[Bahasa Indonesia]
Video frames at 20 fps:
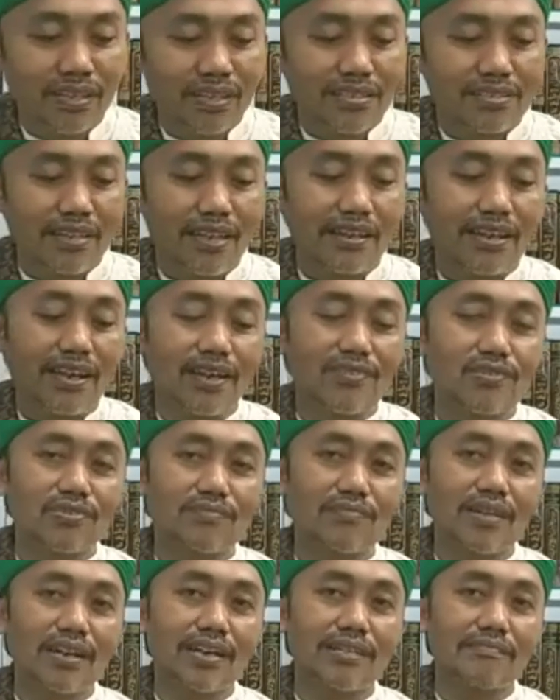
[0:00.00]
Saya harus
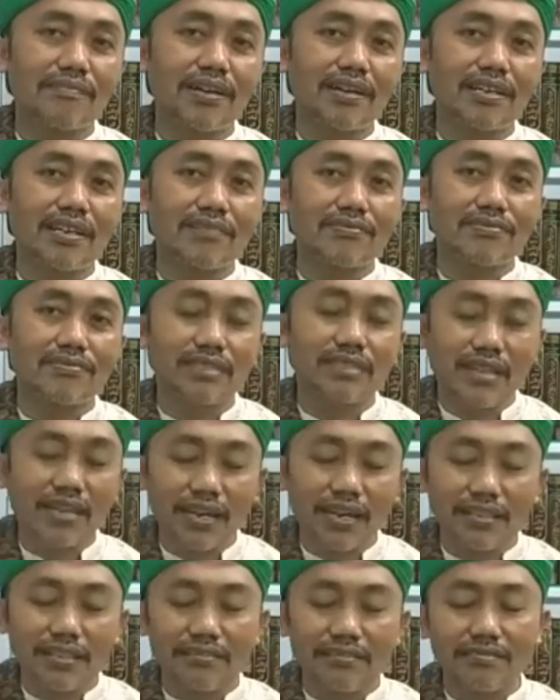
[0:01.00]
bagaimana
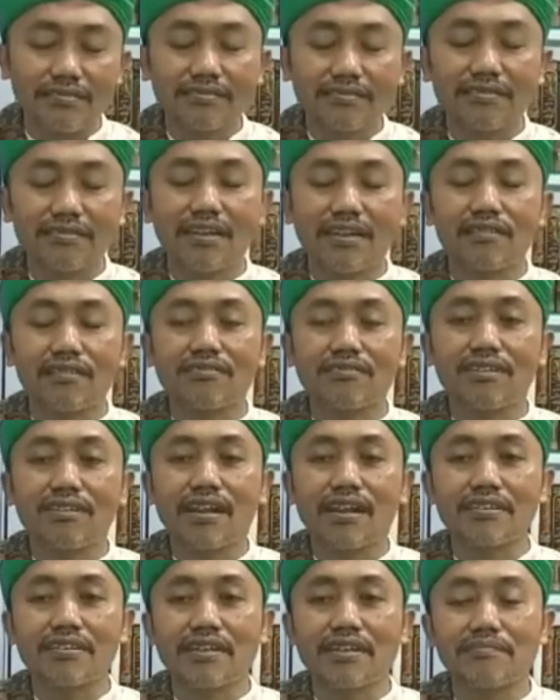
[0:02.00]
Ustadz? Nah
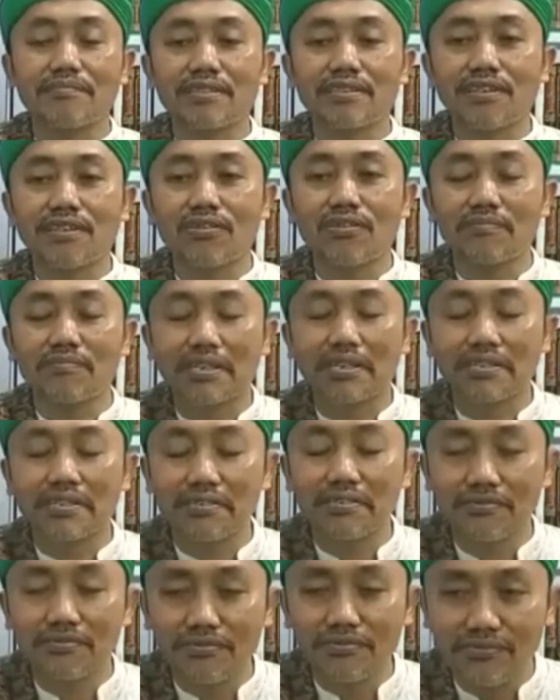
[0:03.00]
orang yang bertaubat
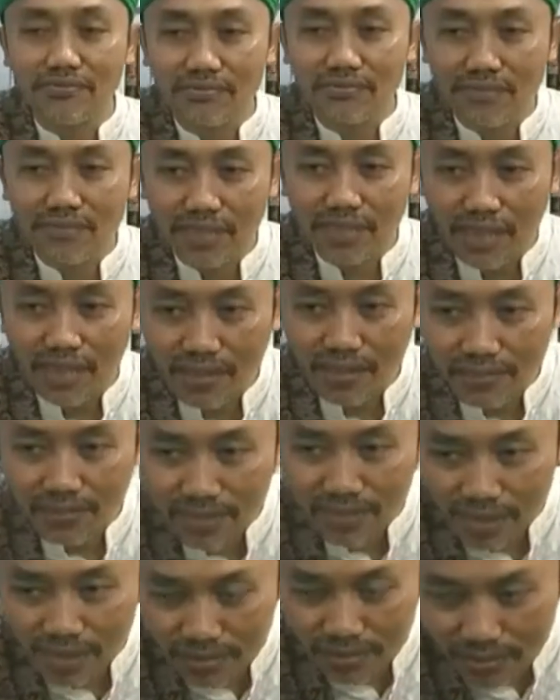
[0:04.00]
itu
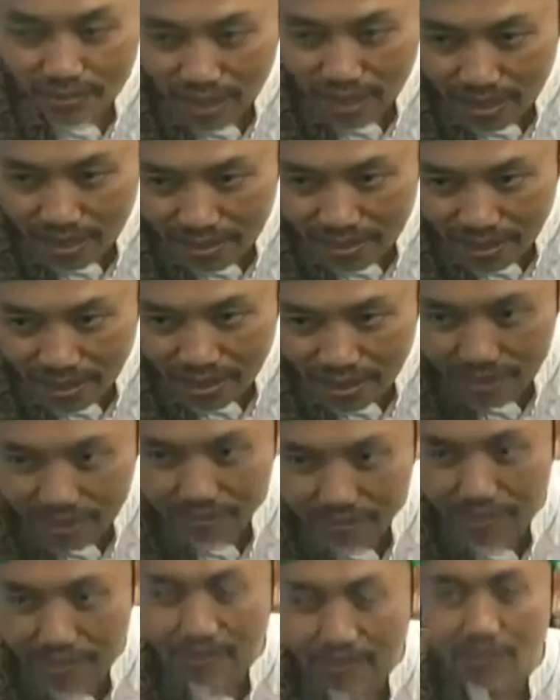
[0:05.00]
keharusan orang
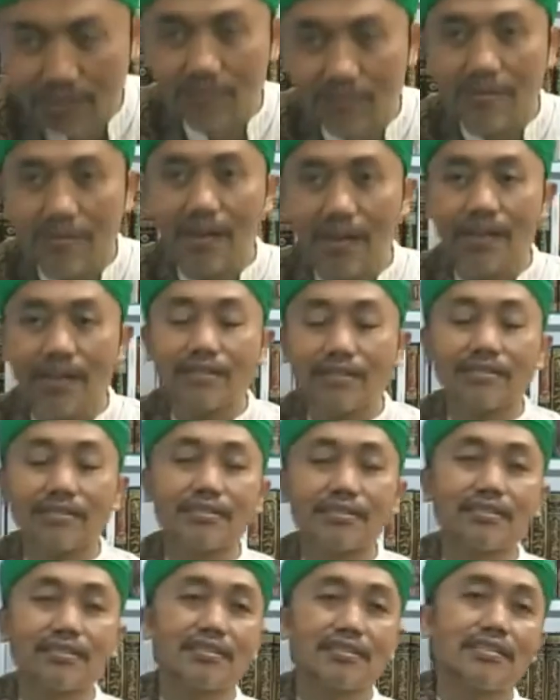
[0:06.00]
yang bertaubat
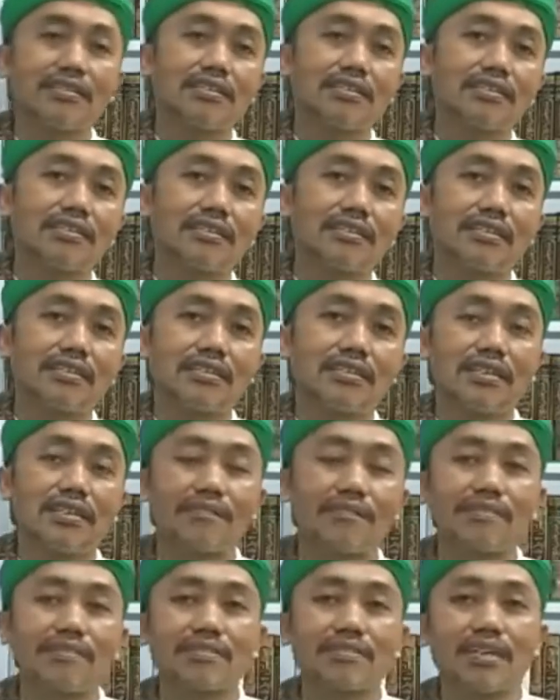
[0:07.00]

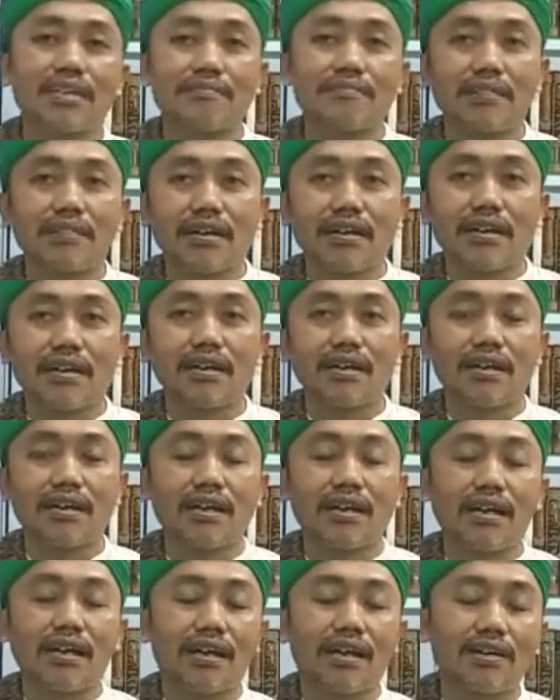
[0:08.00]
yang pertama
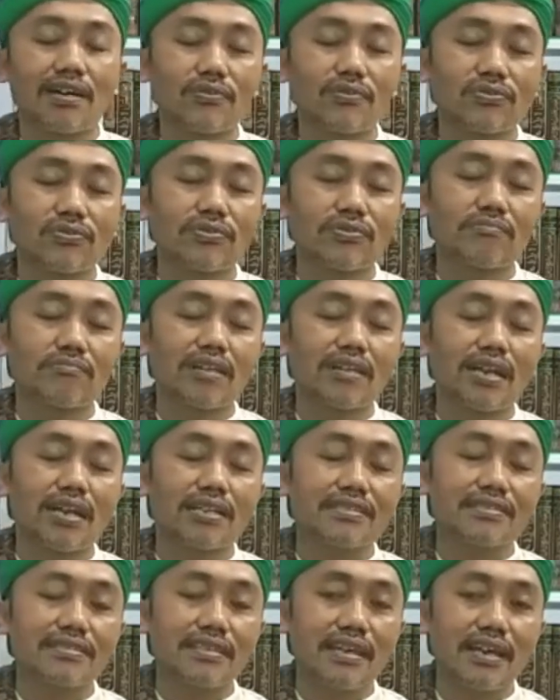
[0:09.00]
harus
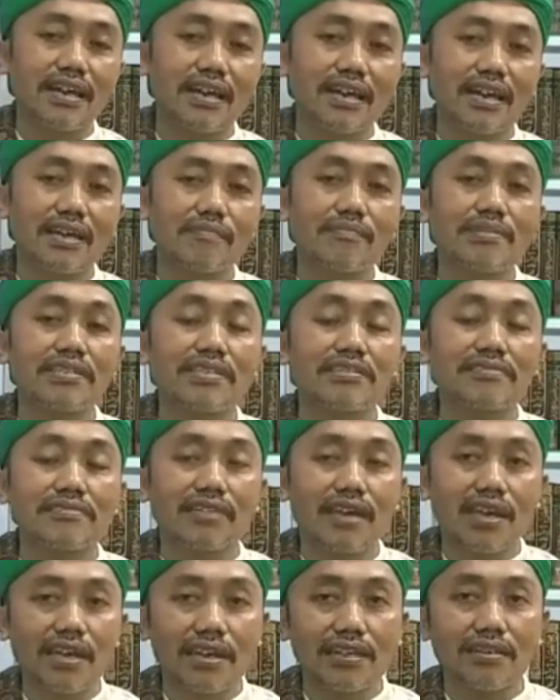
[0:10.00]
merasa
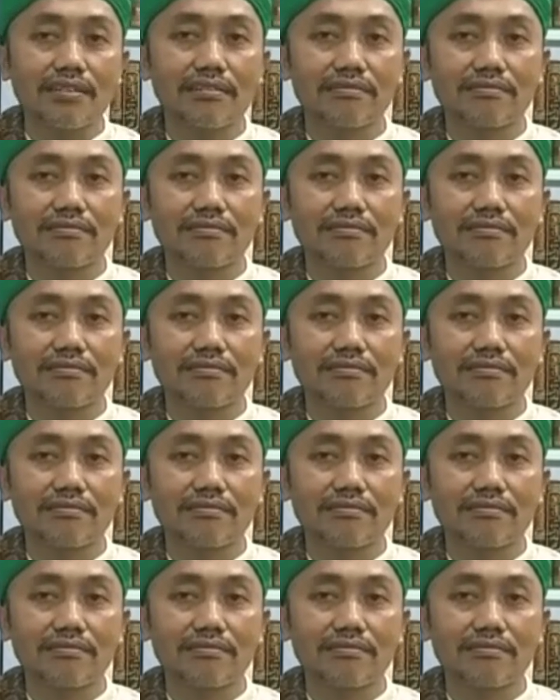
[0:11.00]
menyesal